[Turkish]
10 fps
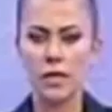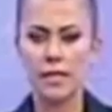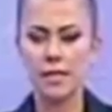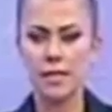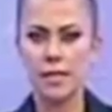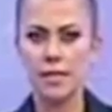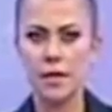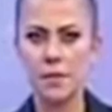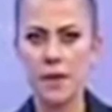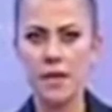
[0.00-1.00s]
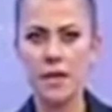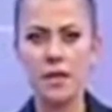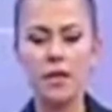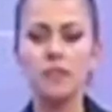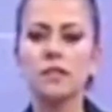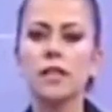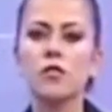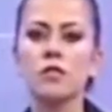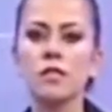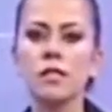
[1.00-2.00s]
Değerli izleyenler PKK'lı
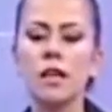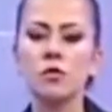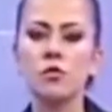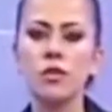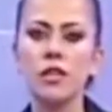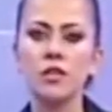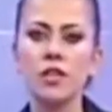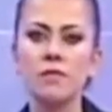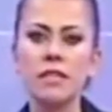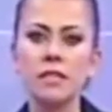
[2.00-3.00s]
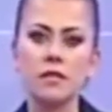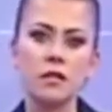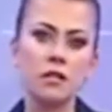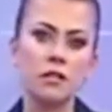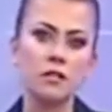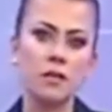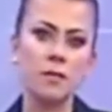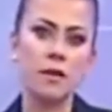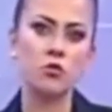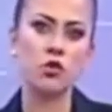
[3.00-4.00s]
teröristler dün gece 22 sıralarında
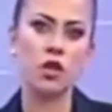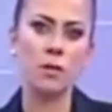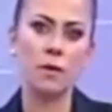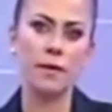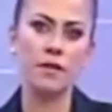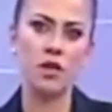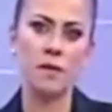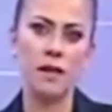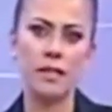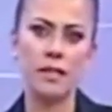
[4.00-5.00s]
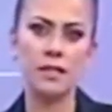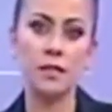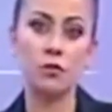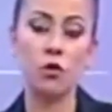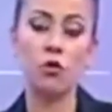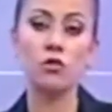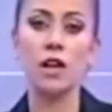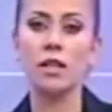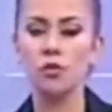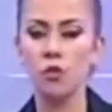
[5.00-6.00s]
Şebap ilçe merkezine 4
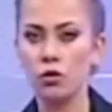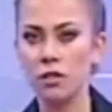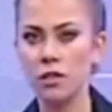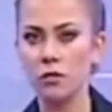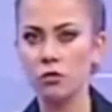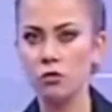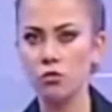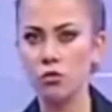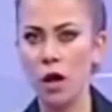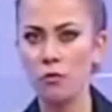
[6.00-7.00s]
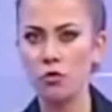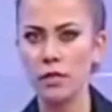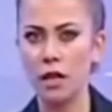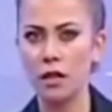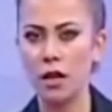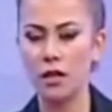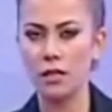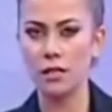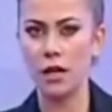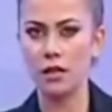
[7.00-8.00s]
ayrı noktadan uzun namlulu
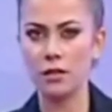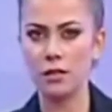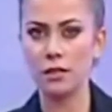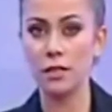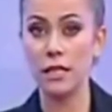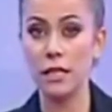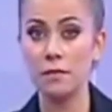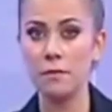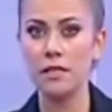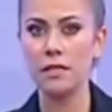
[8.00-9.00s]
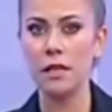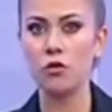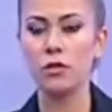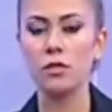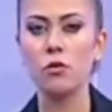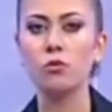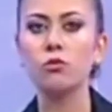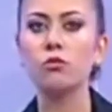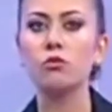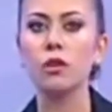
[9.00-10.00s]
silahlarla saldırdı. 20 terörist
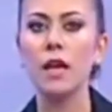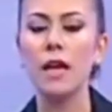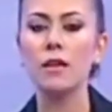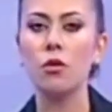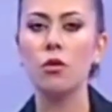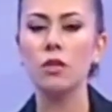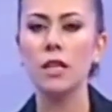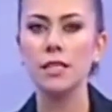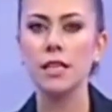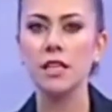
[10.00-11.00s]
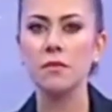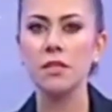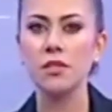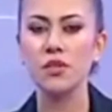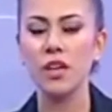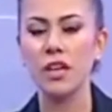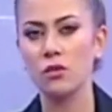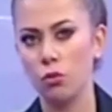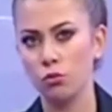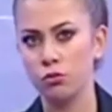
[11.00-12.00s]
öldürülürken 10 askerimiz
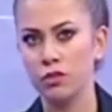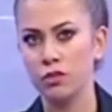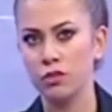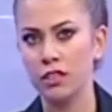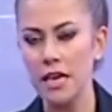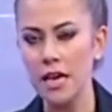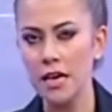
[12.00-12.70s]
şehit oldu dedik.